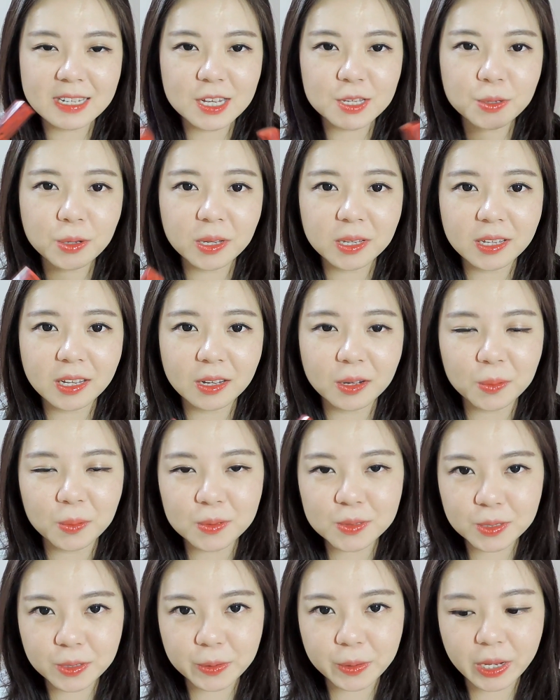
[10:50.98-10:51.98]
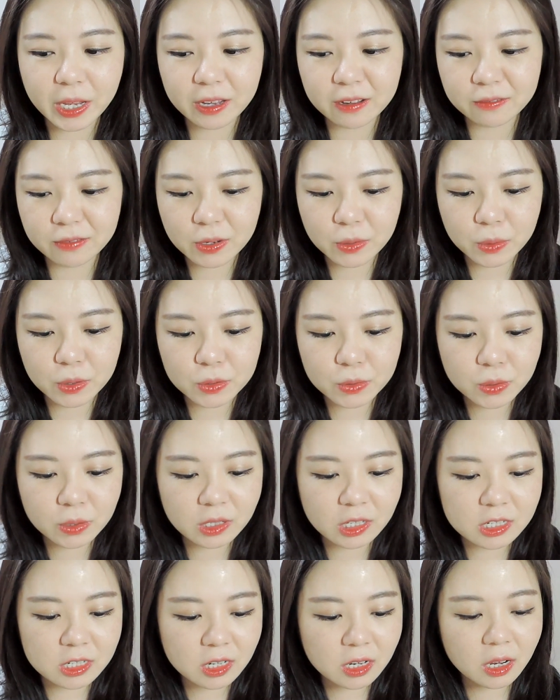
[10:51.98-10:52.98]
结算的那个工作人员也问我说：“
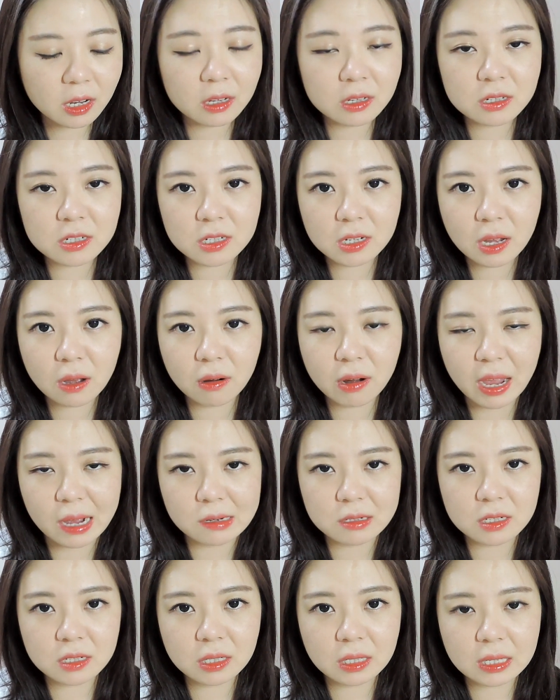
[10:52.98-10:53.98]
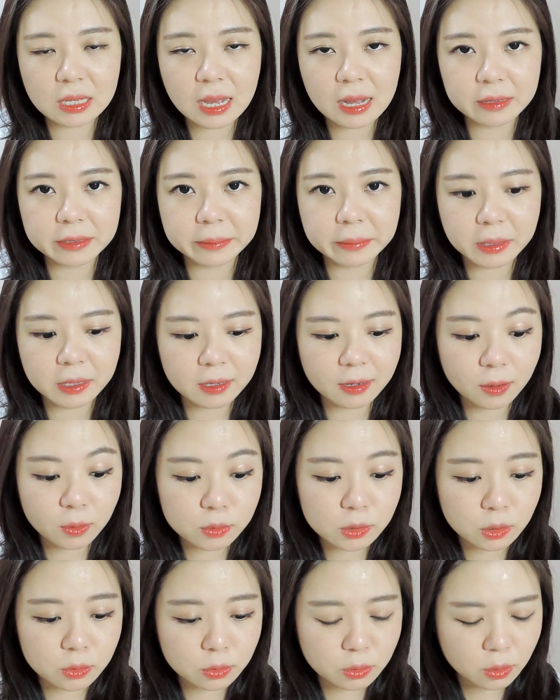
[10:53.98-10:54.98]
你这个是要两支一样的吗？”然后
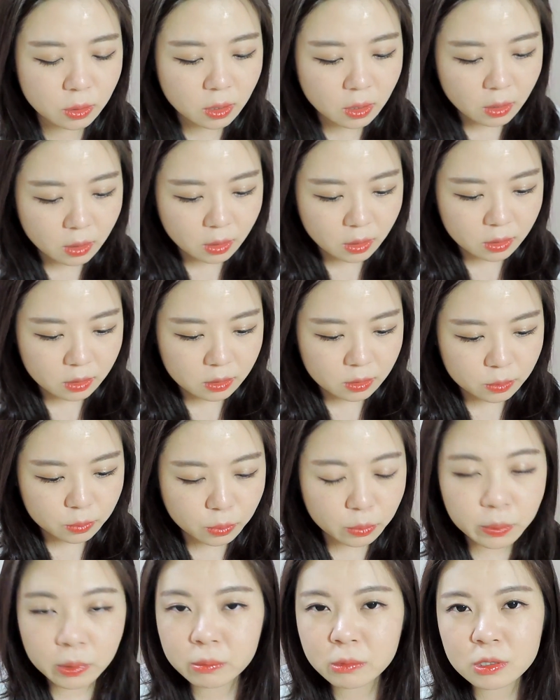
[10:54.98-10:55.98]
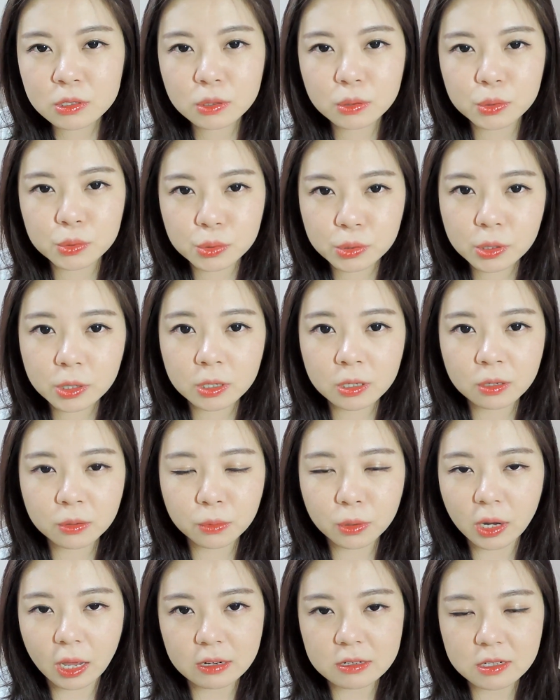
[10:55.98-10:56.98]
我想说。我明明就有确认
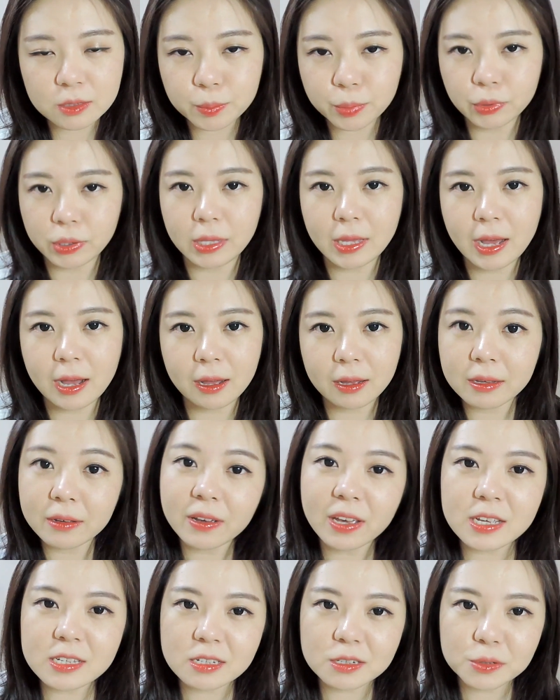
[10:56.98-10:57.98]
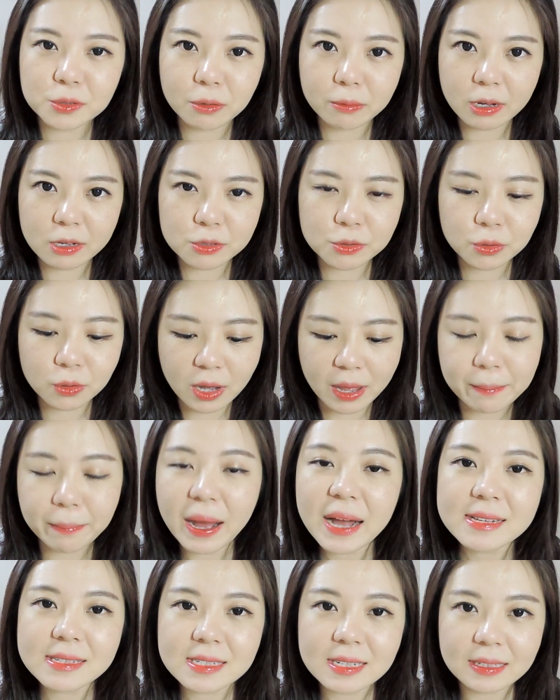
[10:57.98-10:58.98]
过两只不一样了，因为 A 型血嘛，就很
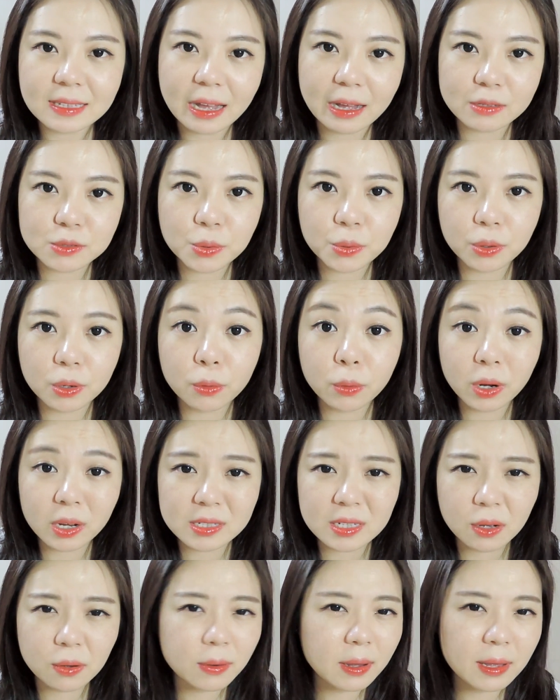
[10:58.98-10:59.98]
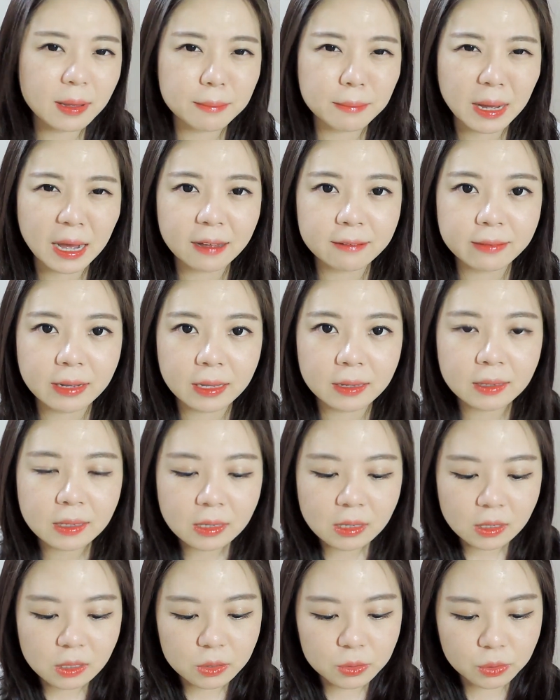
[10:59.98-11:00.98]
怕自己拿错，回来再换很麻烦，
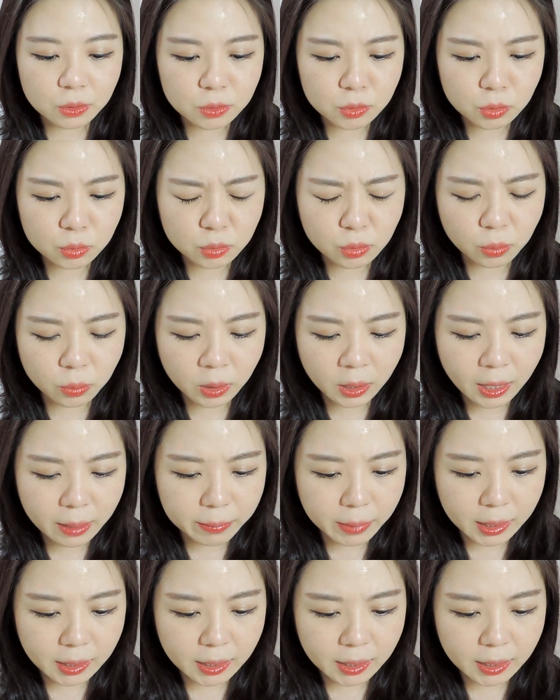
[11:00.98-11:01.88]
所以就说我应该